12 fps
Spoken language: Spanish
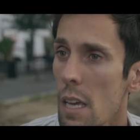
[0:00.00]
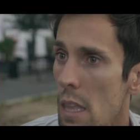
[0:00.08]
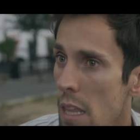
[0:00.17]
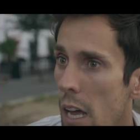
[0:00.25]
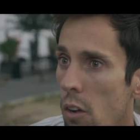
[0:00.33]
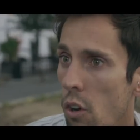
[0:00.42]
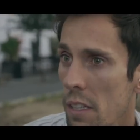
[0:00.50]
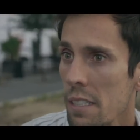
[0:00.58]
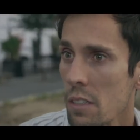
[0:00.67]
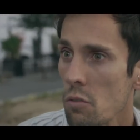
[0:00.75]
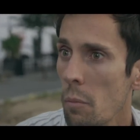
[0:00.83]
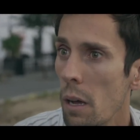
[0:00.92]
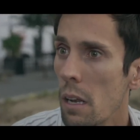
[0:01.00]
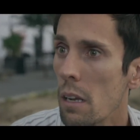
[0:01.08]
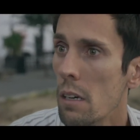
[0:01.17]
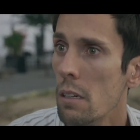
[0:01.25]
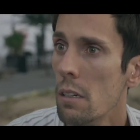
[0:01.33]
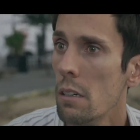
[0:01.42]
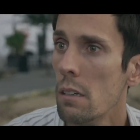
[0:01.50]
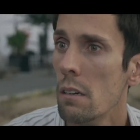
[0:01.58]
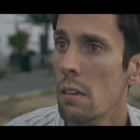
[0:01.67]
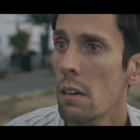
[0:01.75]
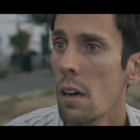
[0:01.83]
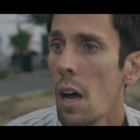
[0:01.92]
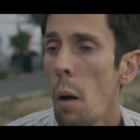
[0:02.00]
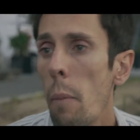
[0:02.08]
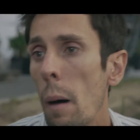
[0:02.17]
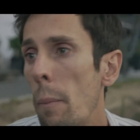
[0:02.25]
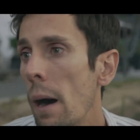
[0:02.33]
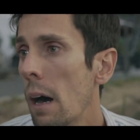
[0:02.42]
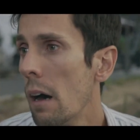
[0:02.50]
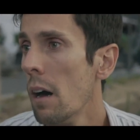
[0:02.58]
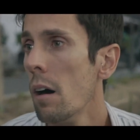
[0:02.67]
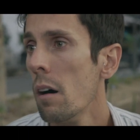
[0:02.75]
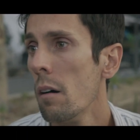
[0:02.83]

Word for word: Hice algo que te sentó mal. Claro que no. Papá.